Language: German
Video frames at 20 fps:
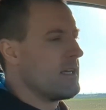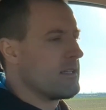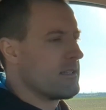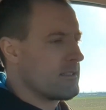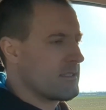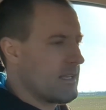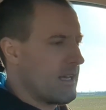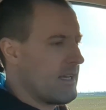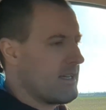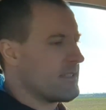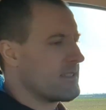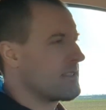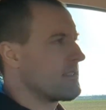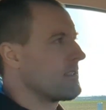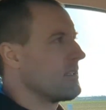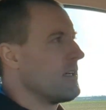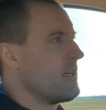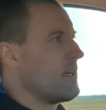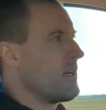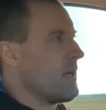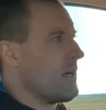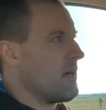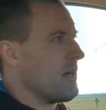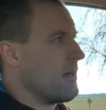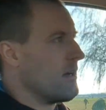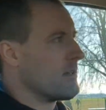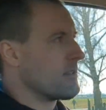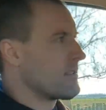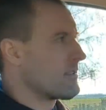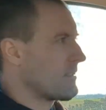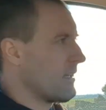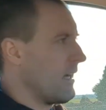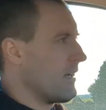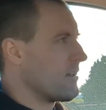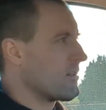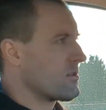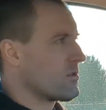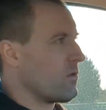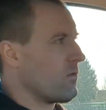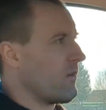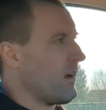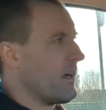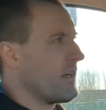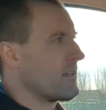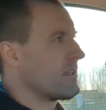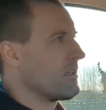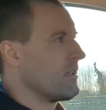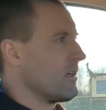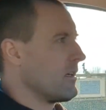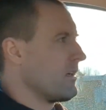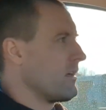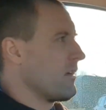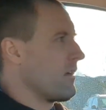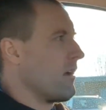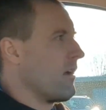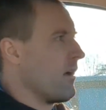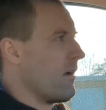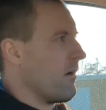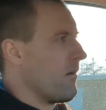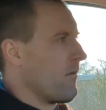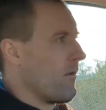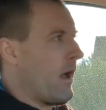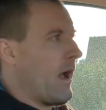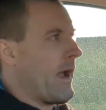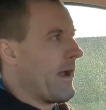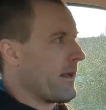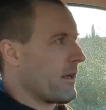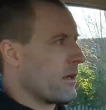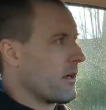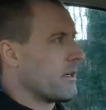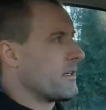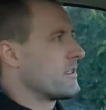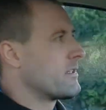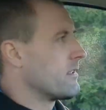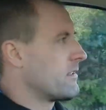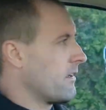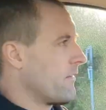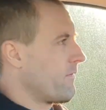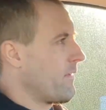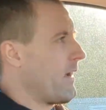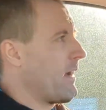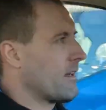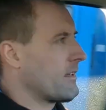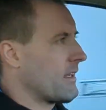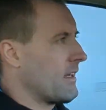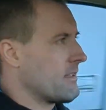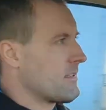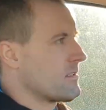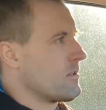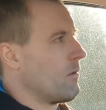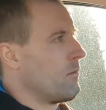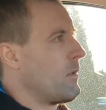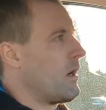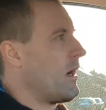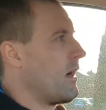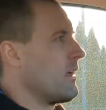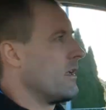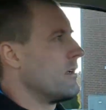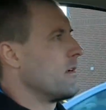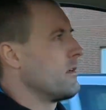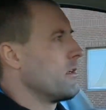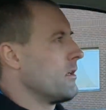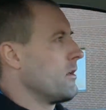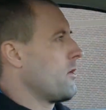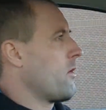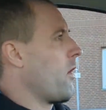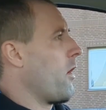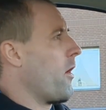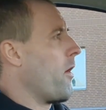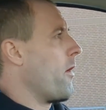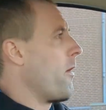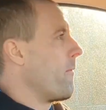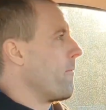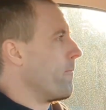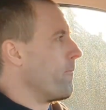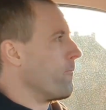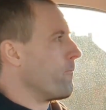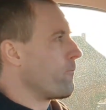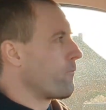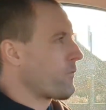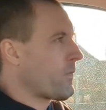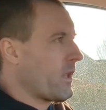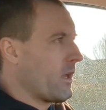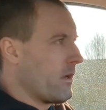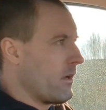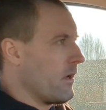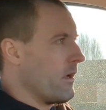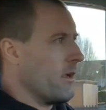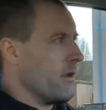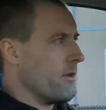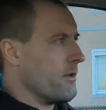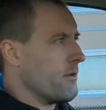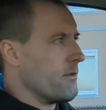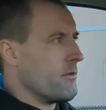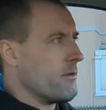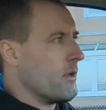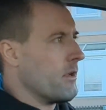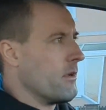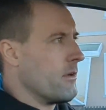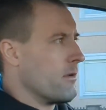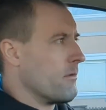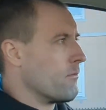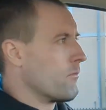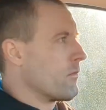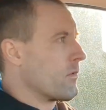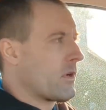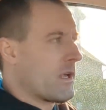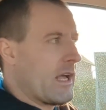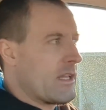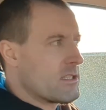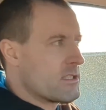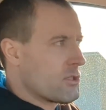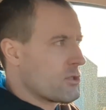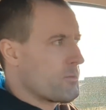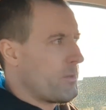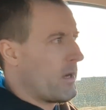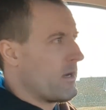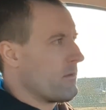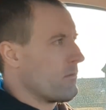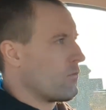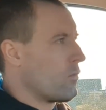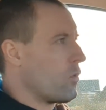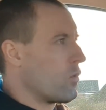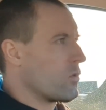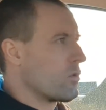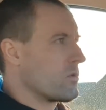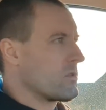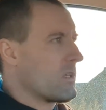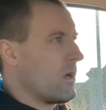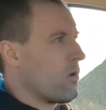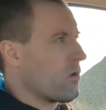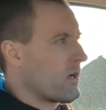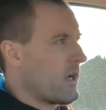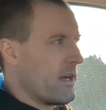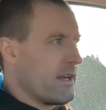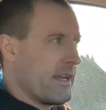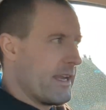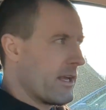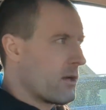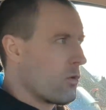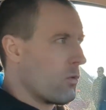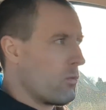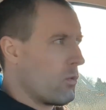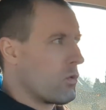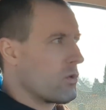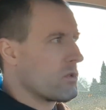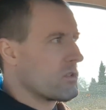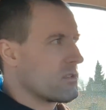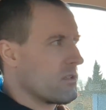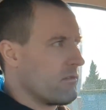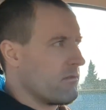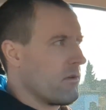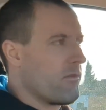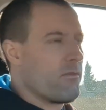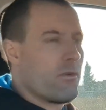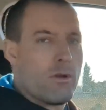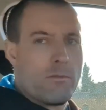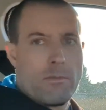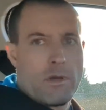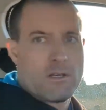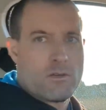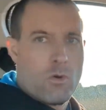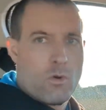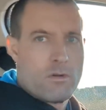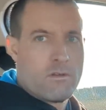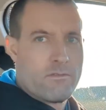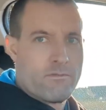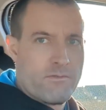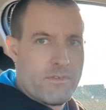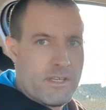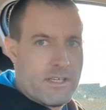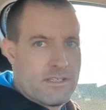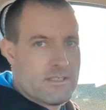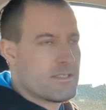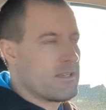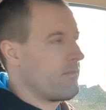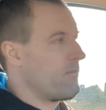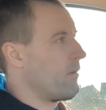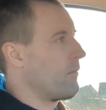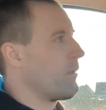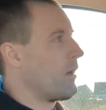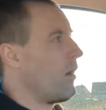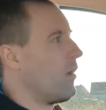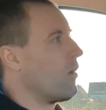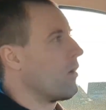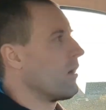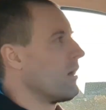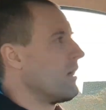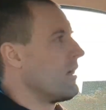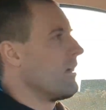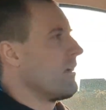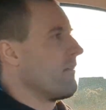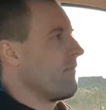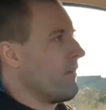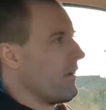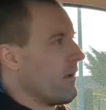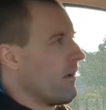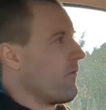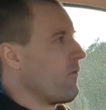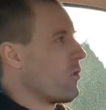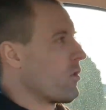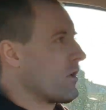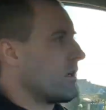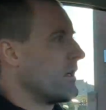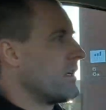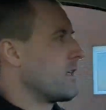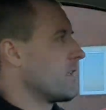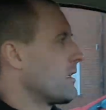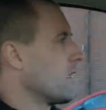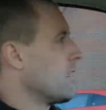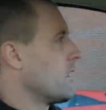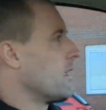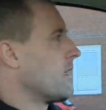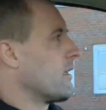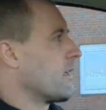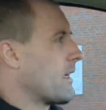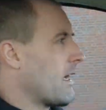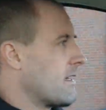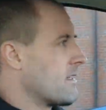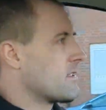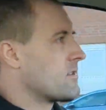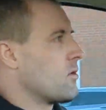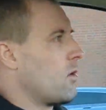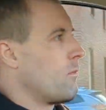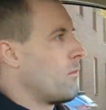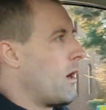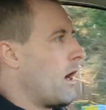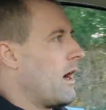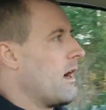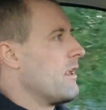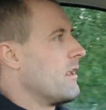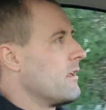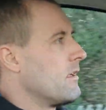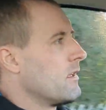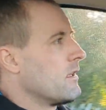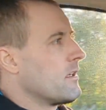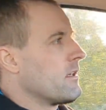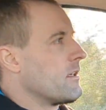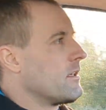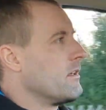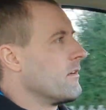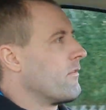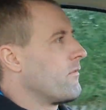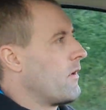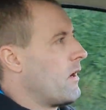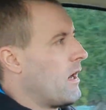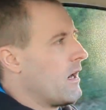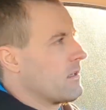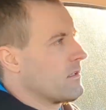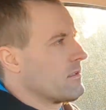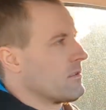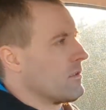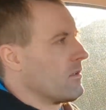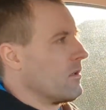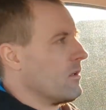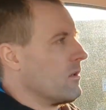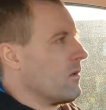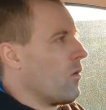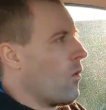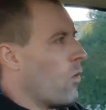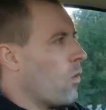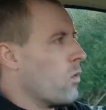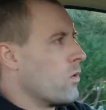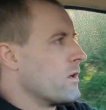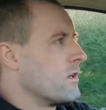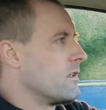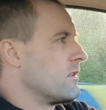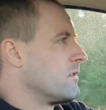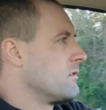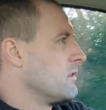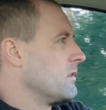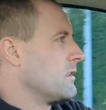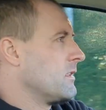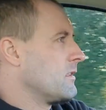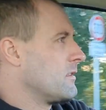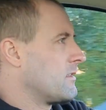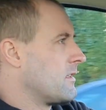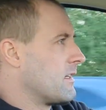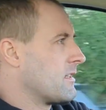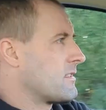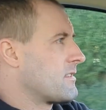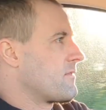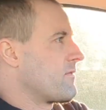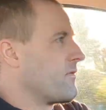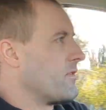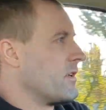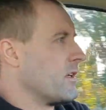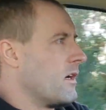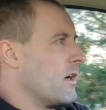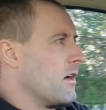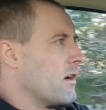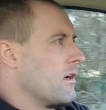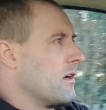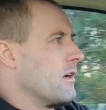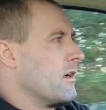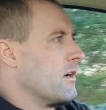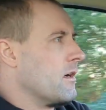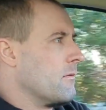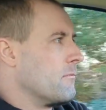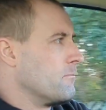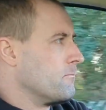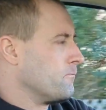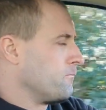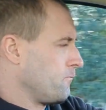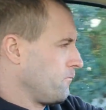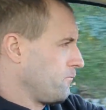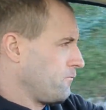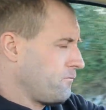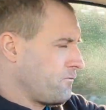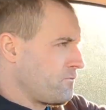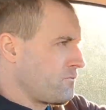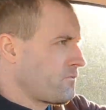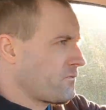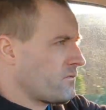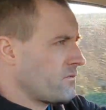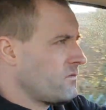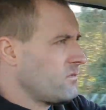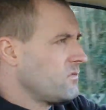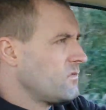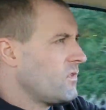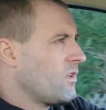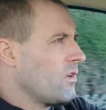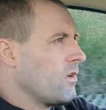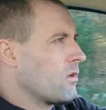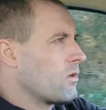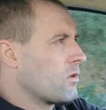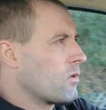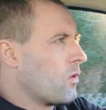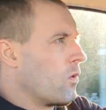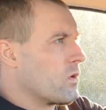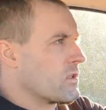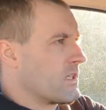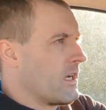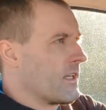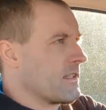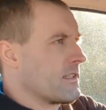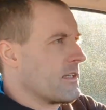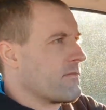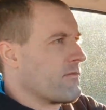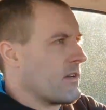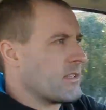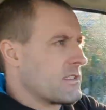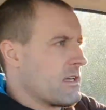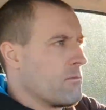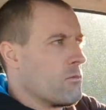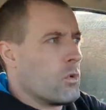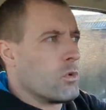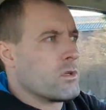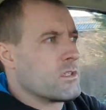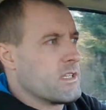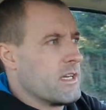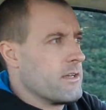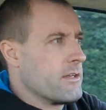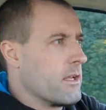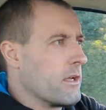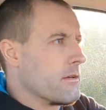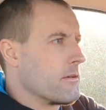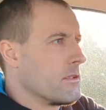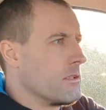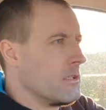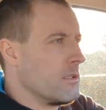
das heißt, äh, es ist alles soweit äh, eingerichtet, der fährt ganz normal ähm, in, in einem ganz entspannten Modus, auch kein Eco-Modus, sondern wir wollen mal gucken, wie ist der Verbrauch, wenn er wirklich ganz normal hier fahren, äh, ohne dass wir ähm, großartig was am Modus ändern.